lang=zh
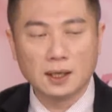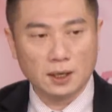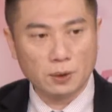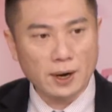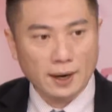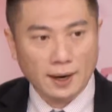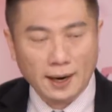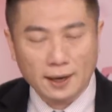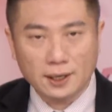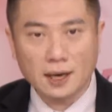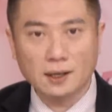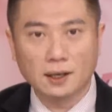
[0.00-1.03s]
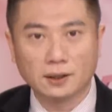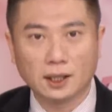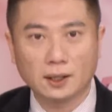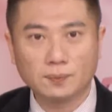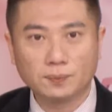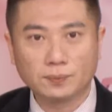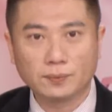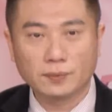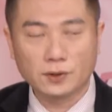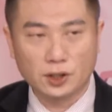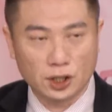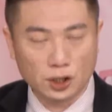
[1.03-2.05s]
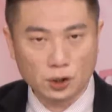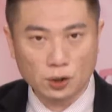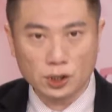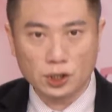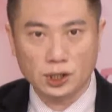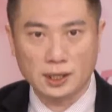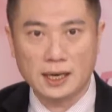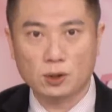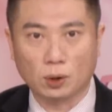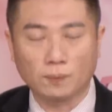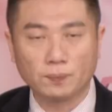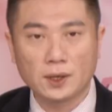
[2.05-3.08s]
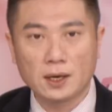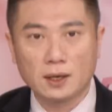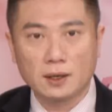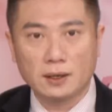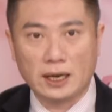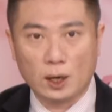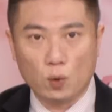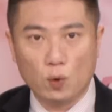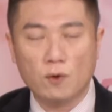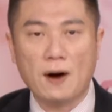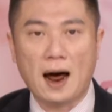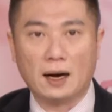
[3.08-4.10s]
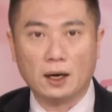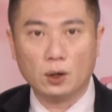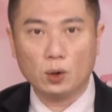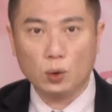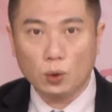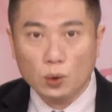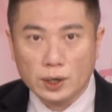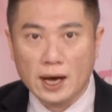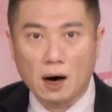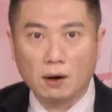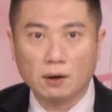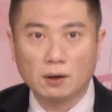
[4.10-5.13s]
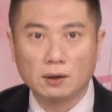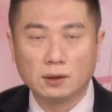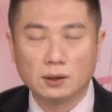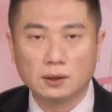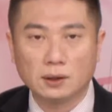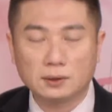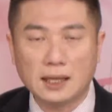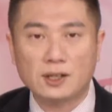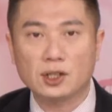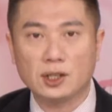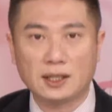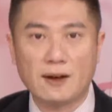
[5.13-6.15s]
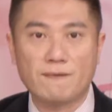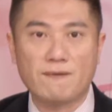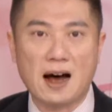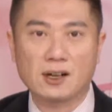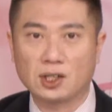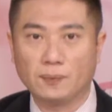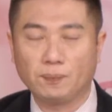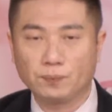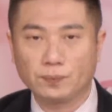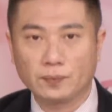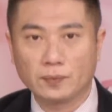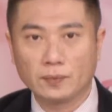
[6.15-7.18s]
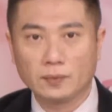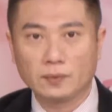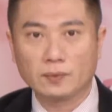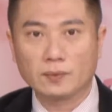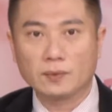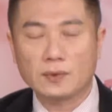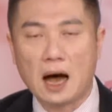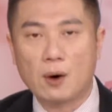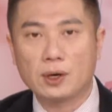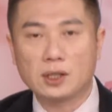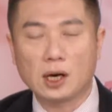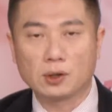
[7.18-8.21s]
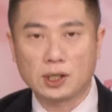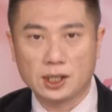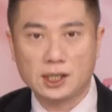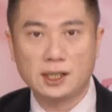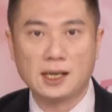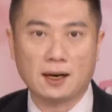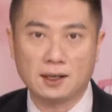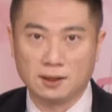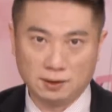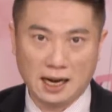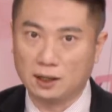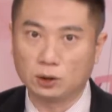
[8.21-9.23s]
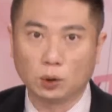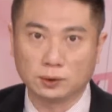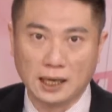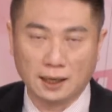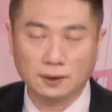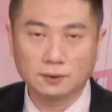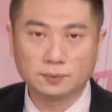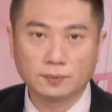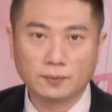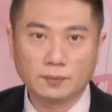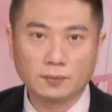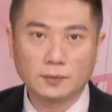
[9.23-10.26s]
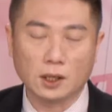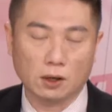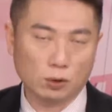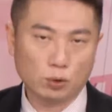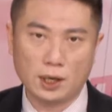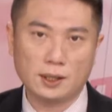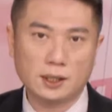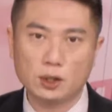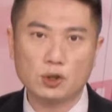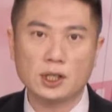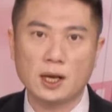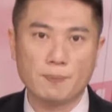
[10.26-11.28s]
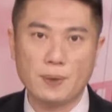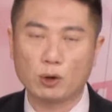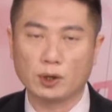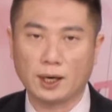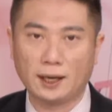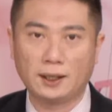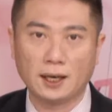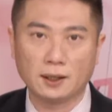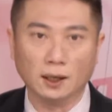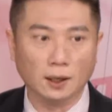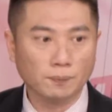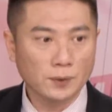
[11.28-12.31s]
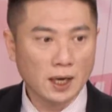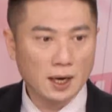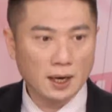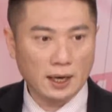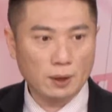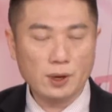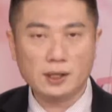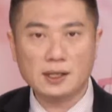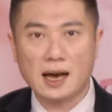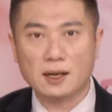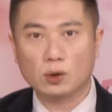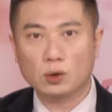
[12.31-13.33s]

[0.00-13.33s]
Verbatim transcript: 因为黑天鹅呢，其实就是指那种你无法预料，但是一旦发生，它会造成市场很大的动荡，啊，所以这就是很标准黑天鹅。因为在